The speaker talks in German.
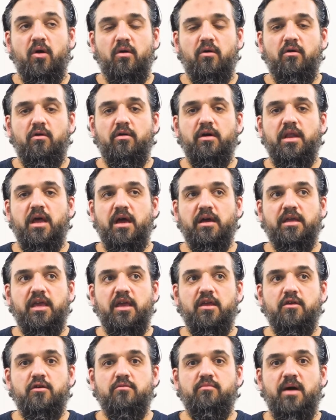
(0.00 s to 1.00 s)
Oder
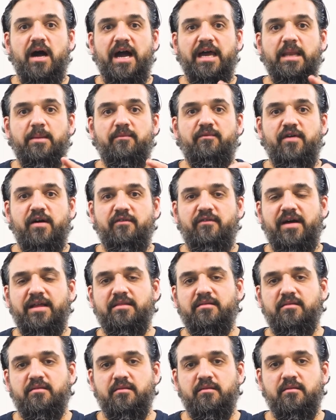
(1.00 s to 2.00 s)
gegenüber einem
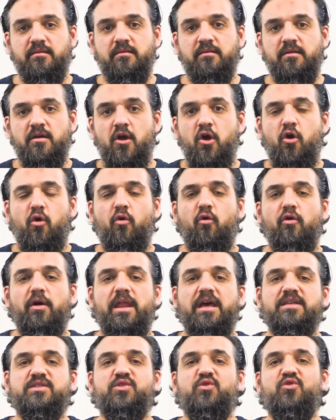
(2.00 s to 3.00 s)
Verwandten.
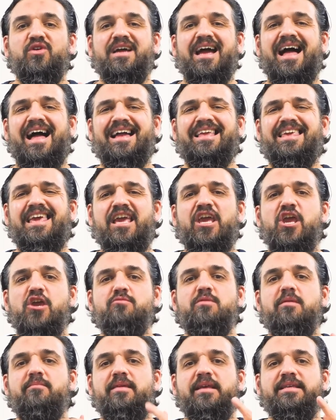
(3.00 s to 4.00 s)
Oder sogar
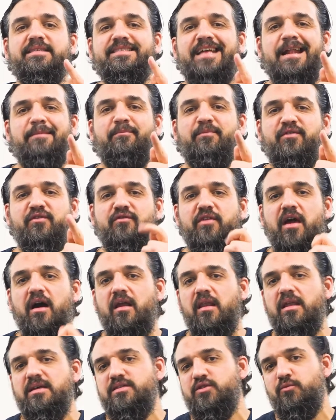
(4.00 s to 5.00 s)
gegenüber mir selbst, wie
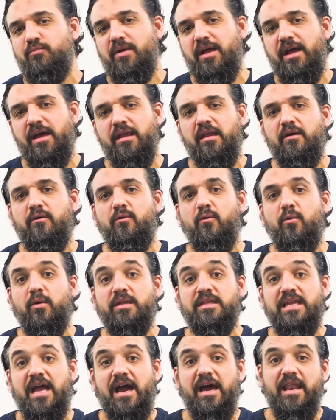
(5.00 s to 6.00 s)
Allah subhanahu wa
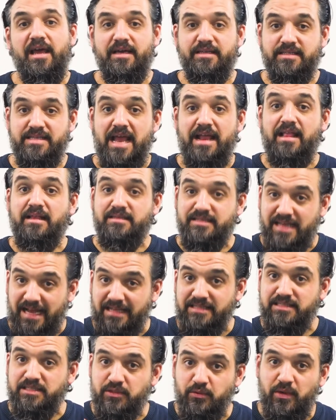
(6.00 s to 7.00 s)
ta'ala es sagt. Es
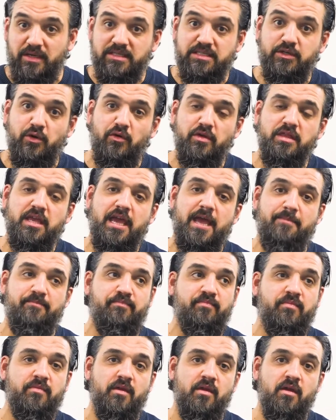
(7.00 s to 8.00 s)
kann Situationen
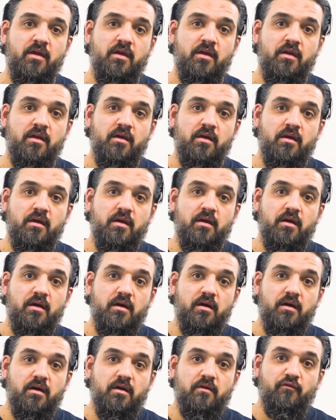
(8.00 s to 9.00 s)
geben,
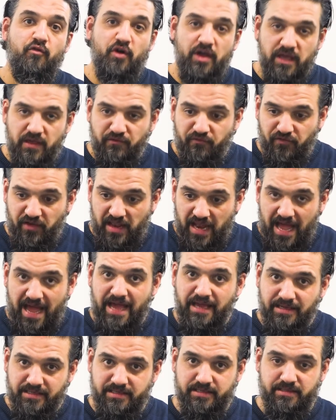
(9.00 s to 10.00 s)
wo ich
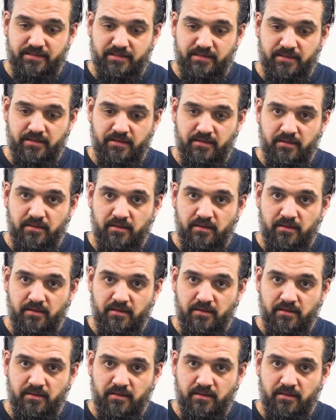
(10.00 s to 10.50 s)
vielleicht